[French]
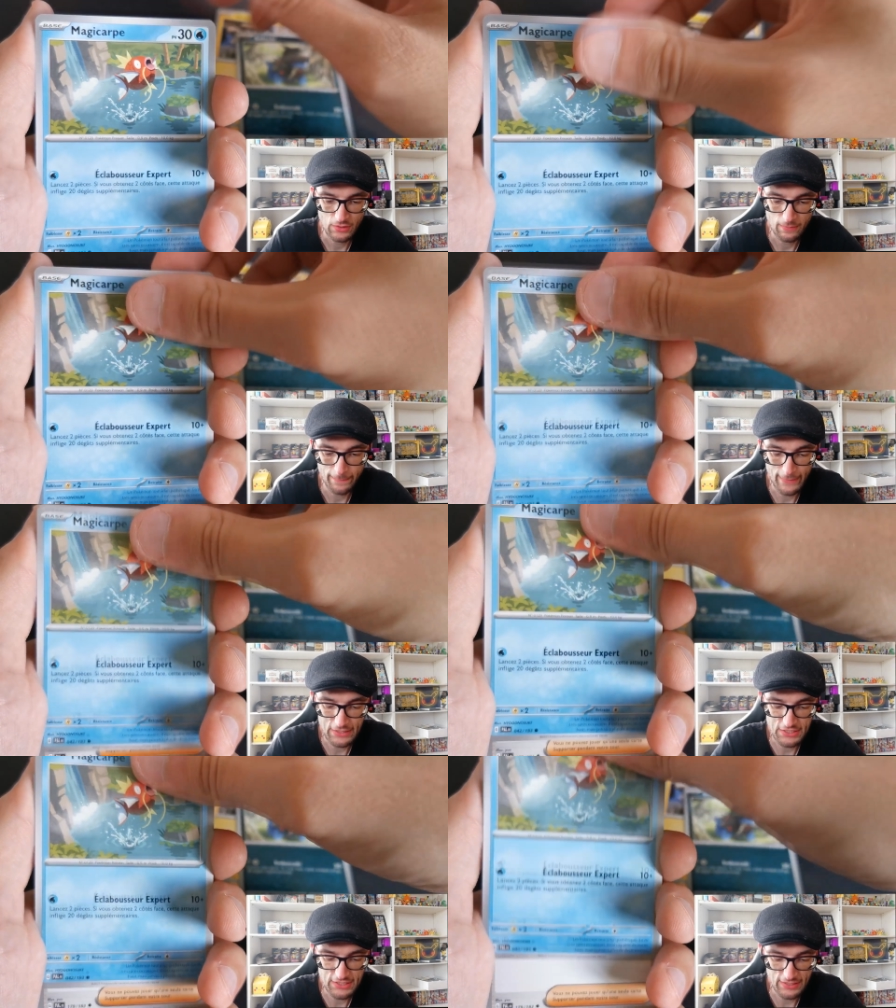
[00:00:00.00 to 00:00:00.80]

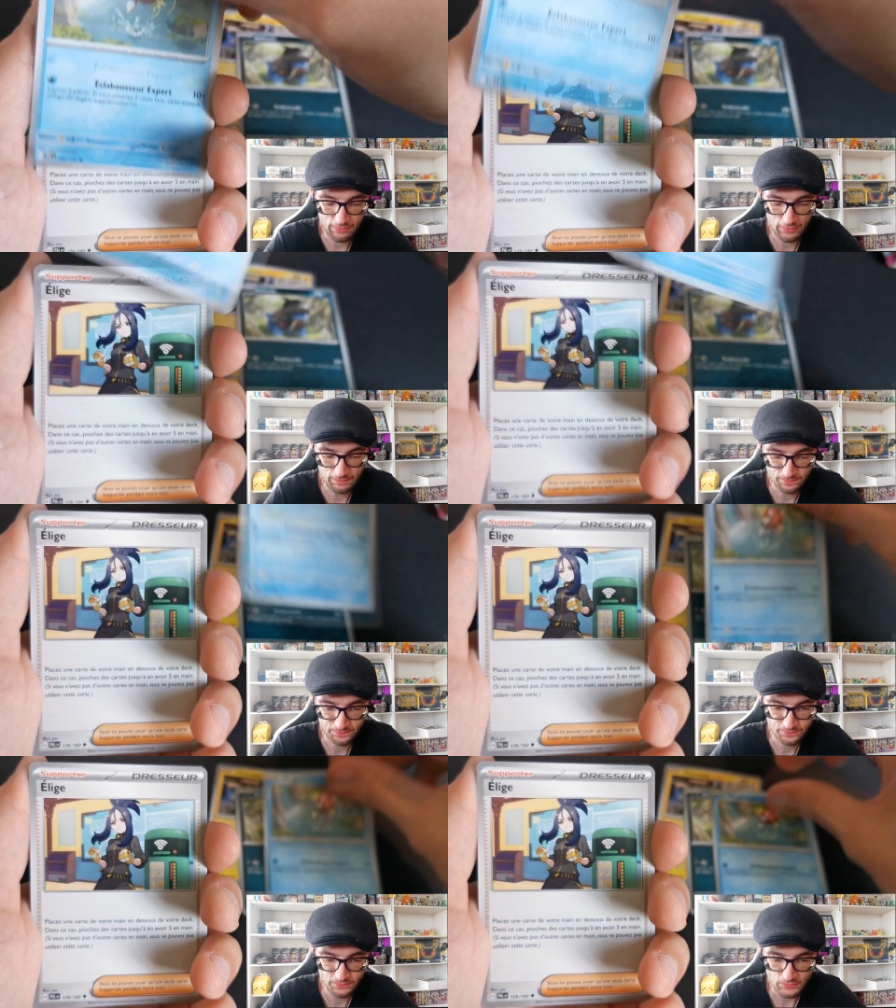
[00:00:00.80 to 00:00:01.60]
Magikarp,
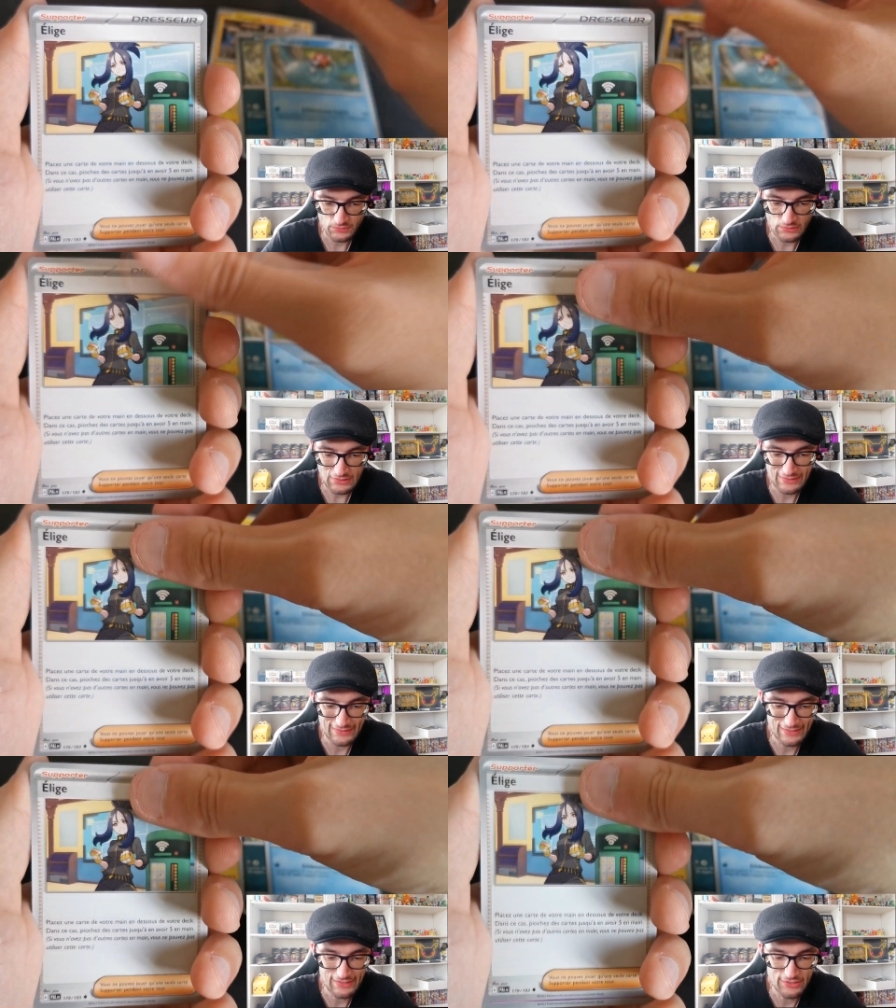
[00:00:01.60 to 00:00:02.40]

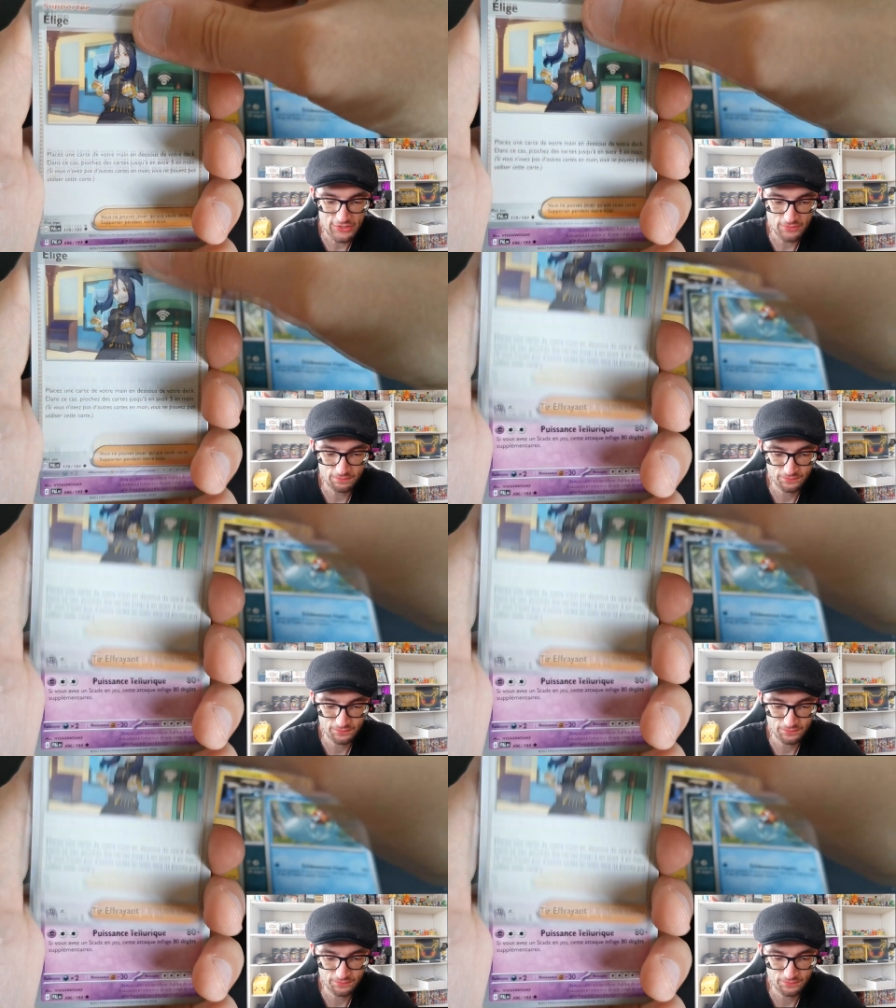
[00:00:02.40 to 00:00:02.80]
Elige,